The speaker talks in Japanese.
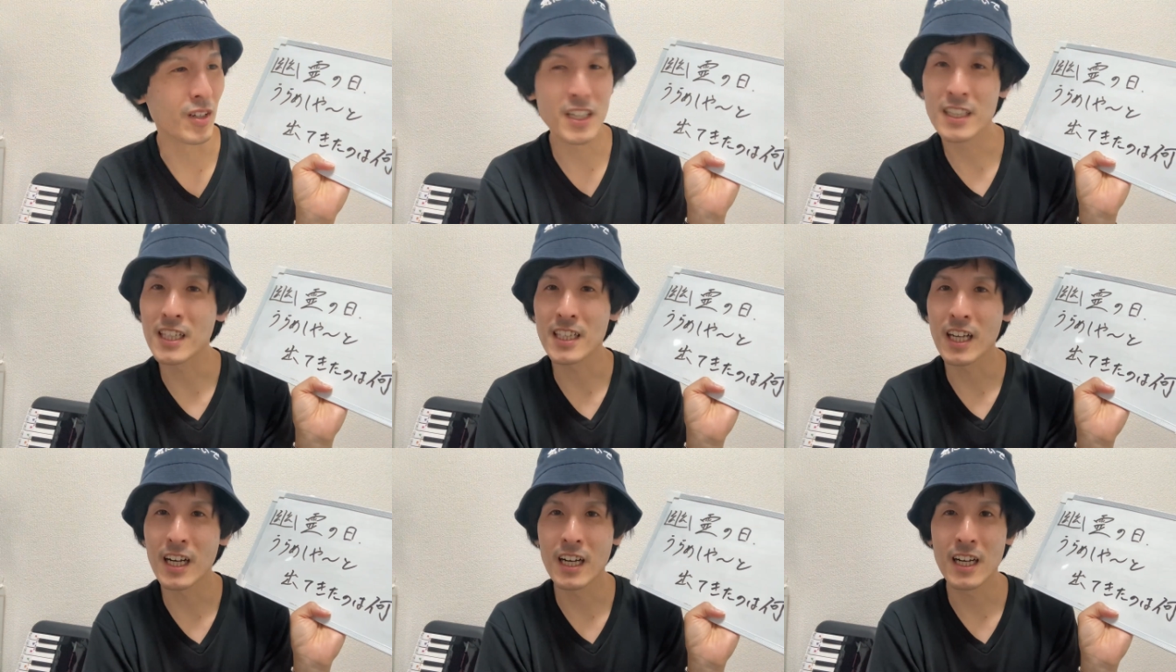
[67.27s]
霊的
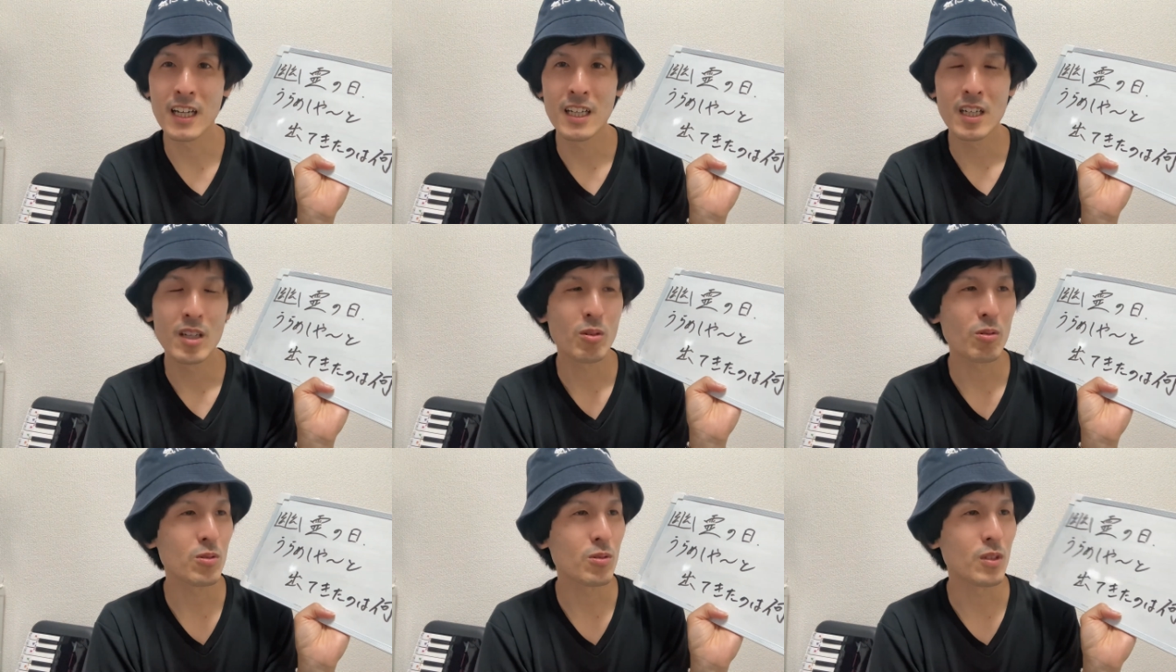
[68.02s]
な
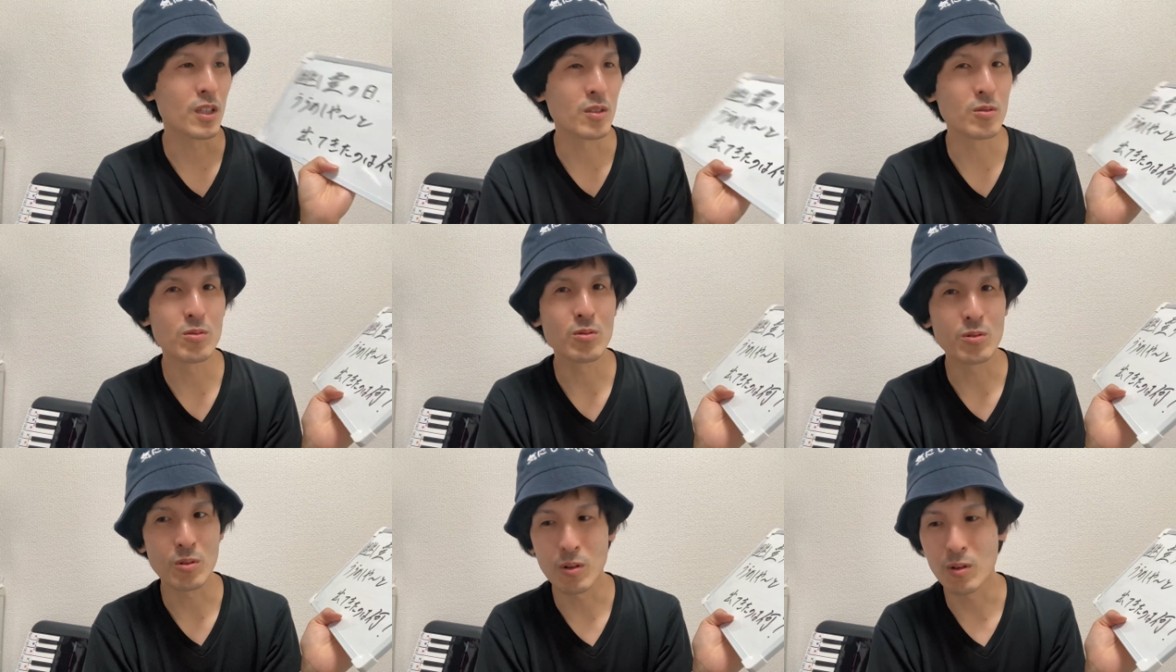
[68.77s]
ことで言う
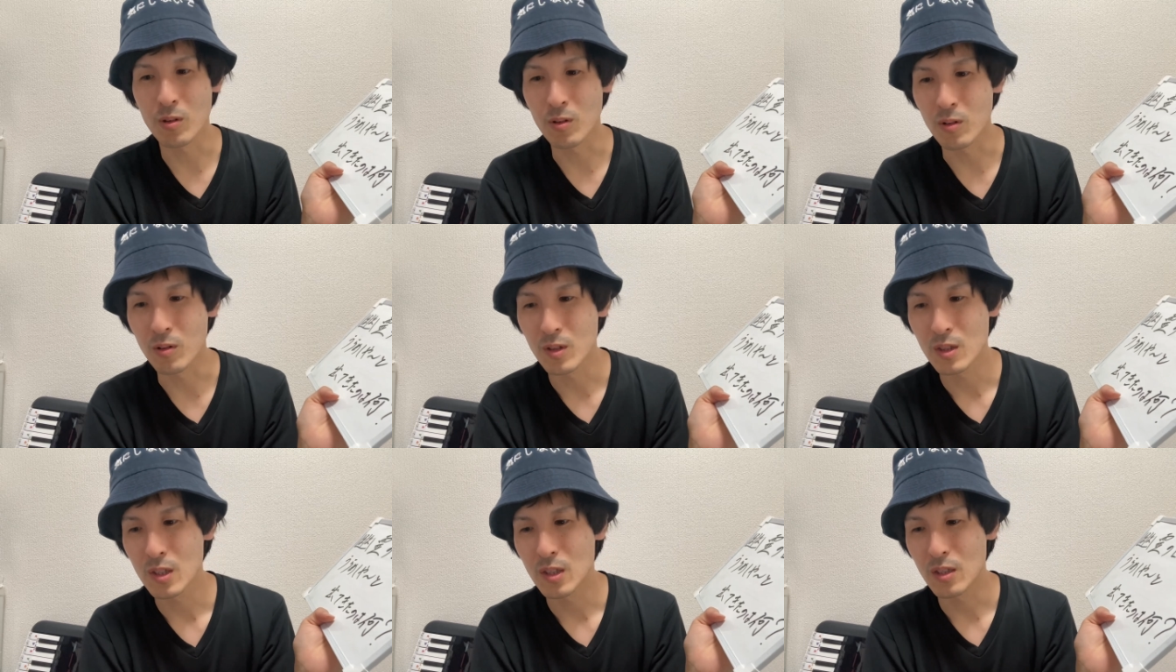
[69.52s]
と、
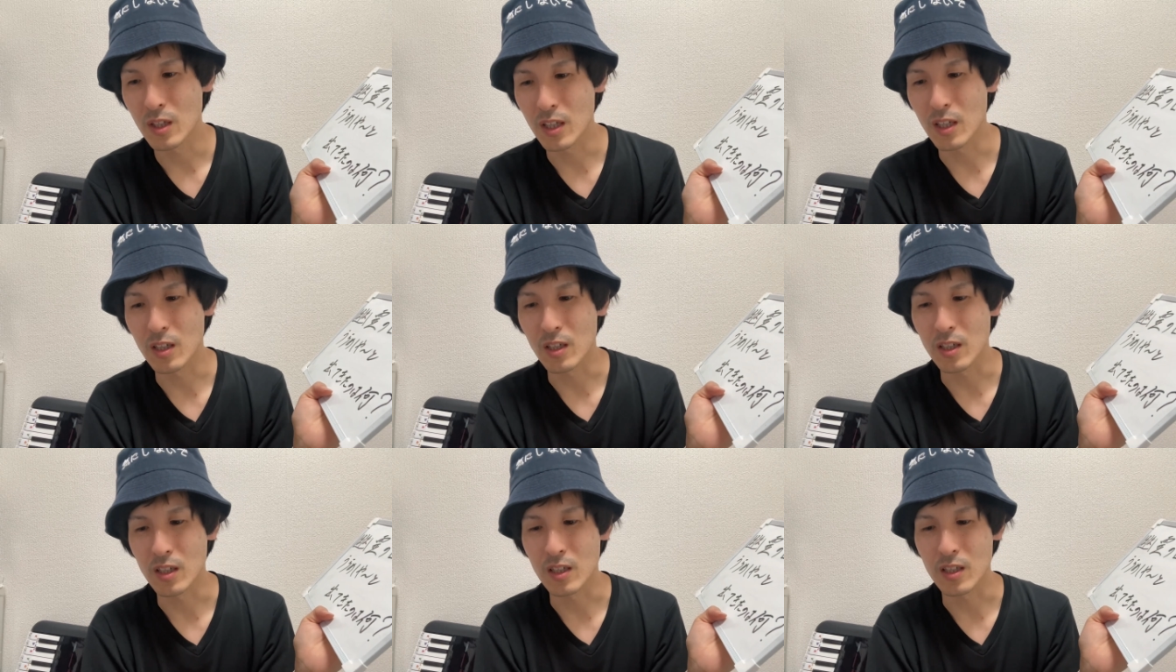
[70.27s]
な
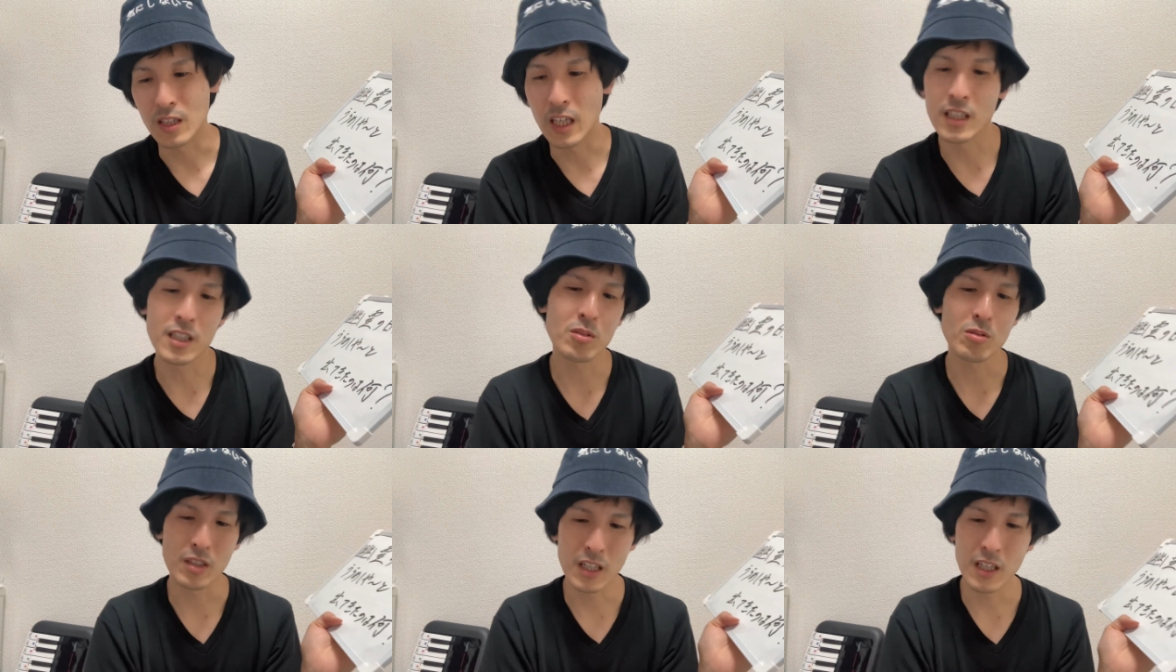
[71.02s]
んで
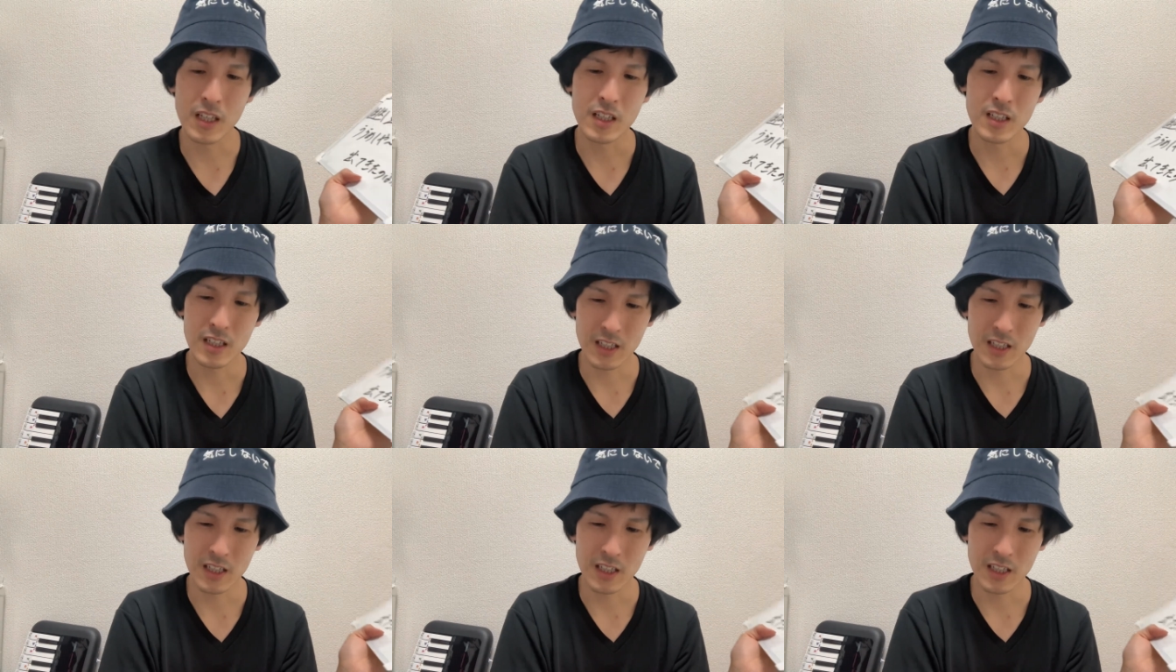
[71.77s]
しょうね。